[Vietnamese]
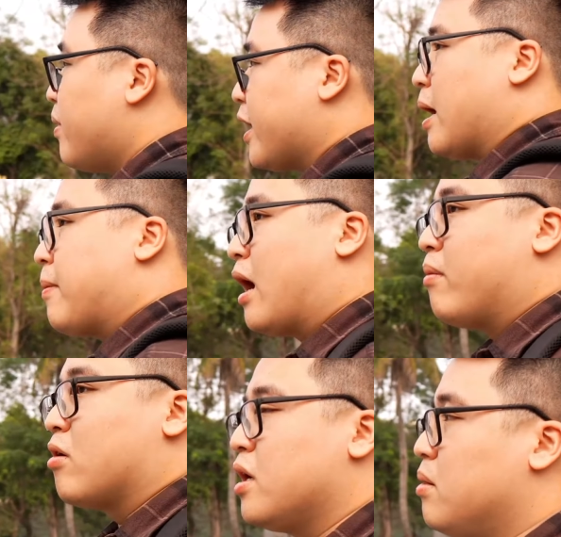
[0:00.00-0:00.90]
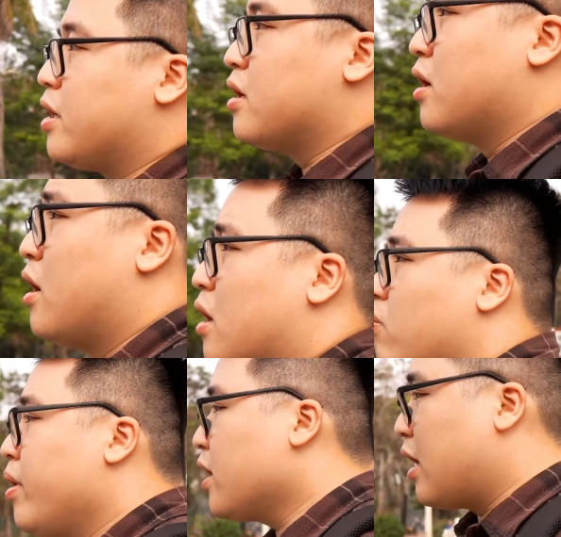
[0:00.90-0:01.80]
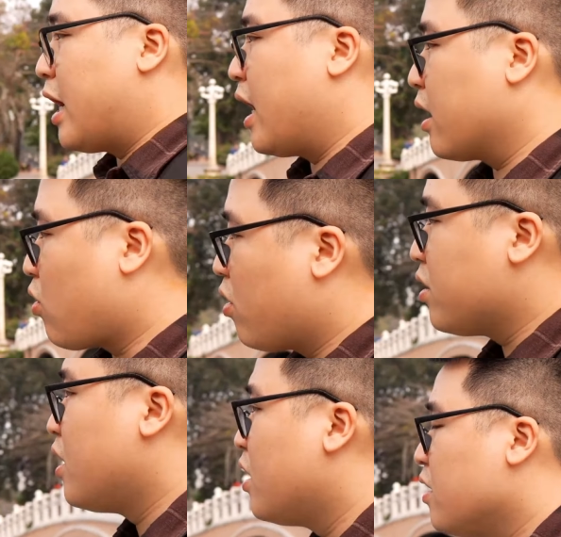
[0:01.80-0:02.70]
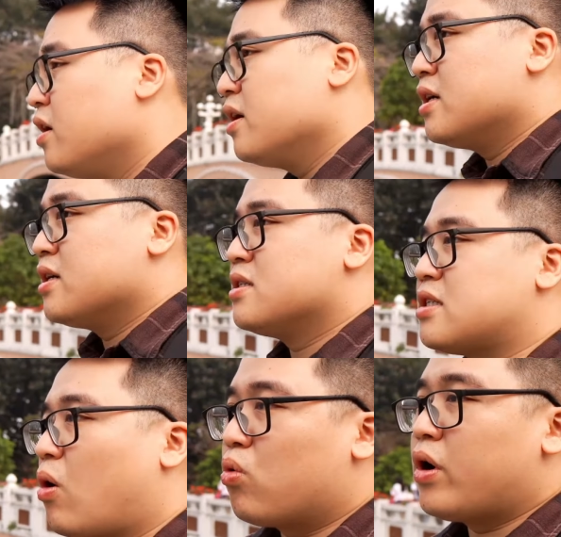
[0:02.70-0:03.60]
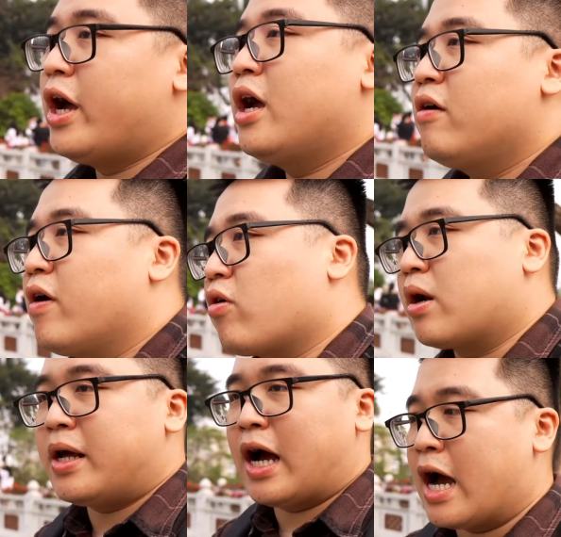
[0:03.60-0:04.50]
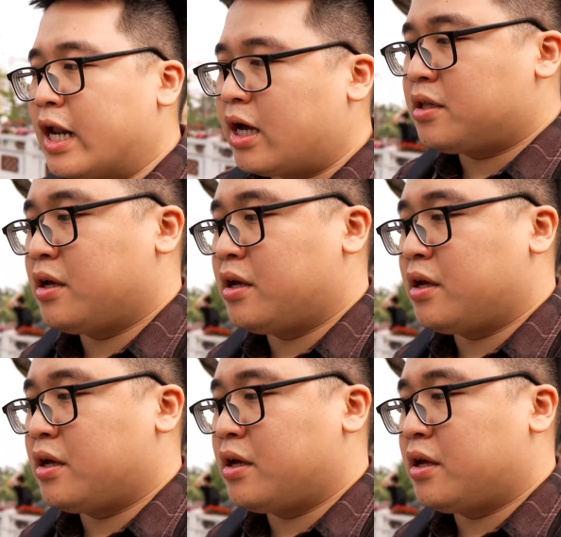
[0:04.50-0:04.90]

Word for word: như mà anh em nào mà có thể mình uh, không biết là con uh, 6D với con 5D2 này